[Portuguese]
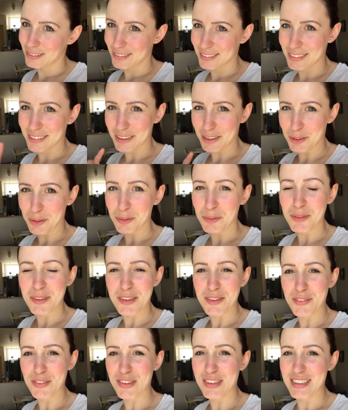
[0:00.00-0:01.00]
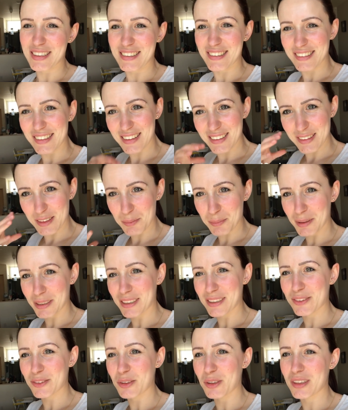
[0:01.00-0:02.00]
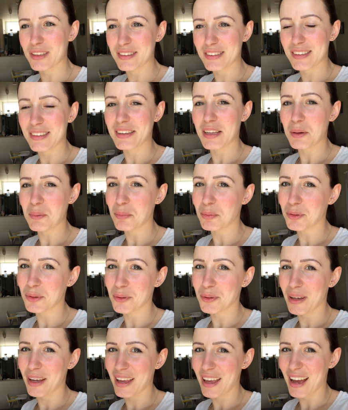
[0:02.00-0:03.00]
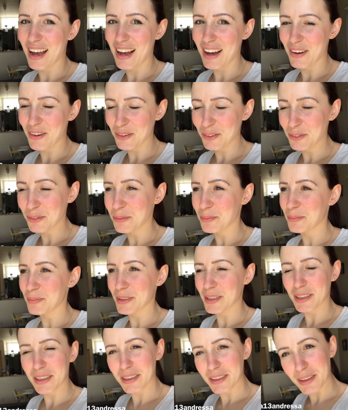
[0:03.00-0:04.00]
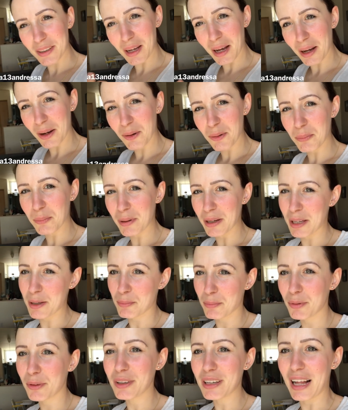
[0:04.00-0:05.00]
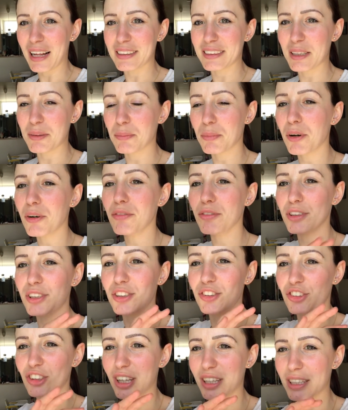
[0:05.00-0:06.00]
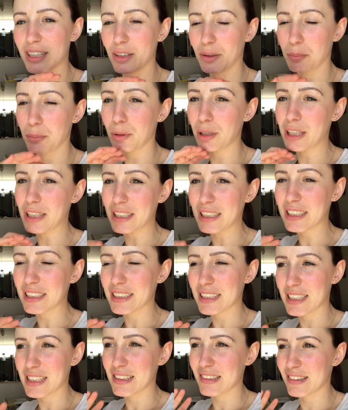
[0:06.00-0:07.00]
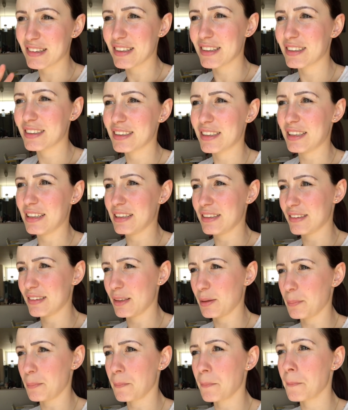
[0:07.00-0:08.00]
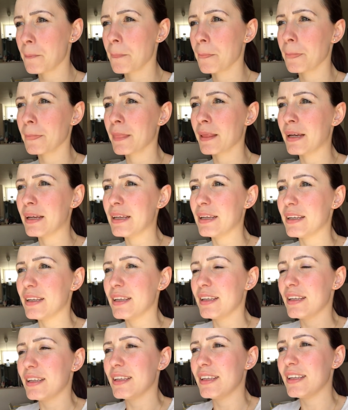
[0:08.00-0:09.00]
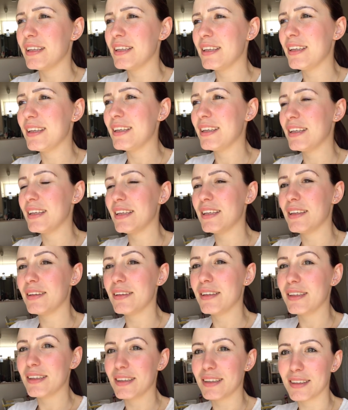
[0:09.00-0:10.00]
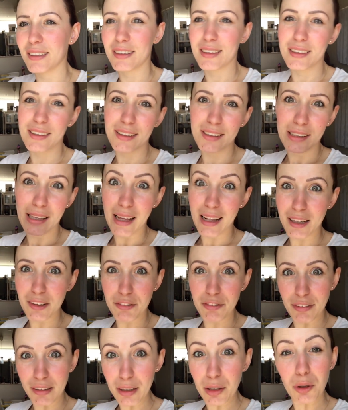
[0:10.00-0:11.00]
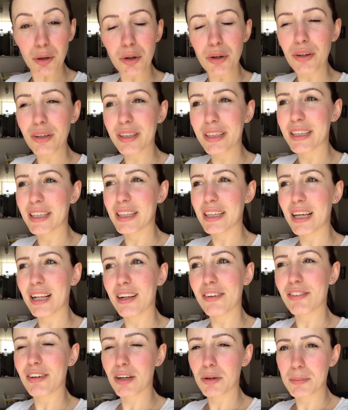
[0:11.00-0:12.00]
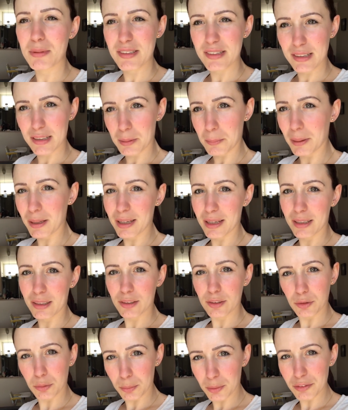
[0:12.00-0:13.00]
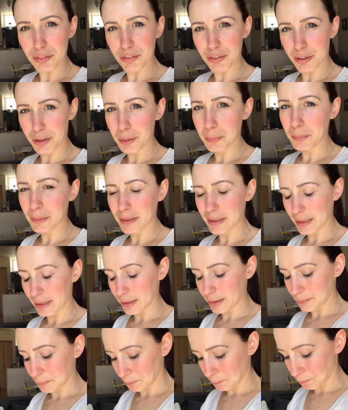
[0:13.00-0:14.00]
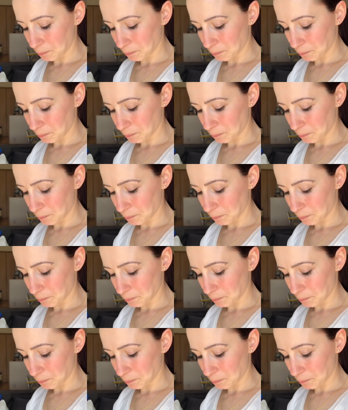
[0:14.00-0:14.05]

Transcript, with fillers: Então, se você quiser saber das coisas em tempo real, me acompanha por lá, tá bom? Vou deixar aqui, ó, Poliana 13 Andressa. E, e ela falou que ela vai começar a trabalhar em uma firma, né?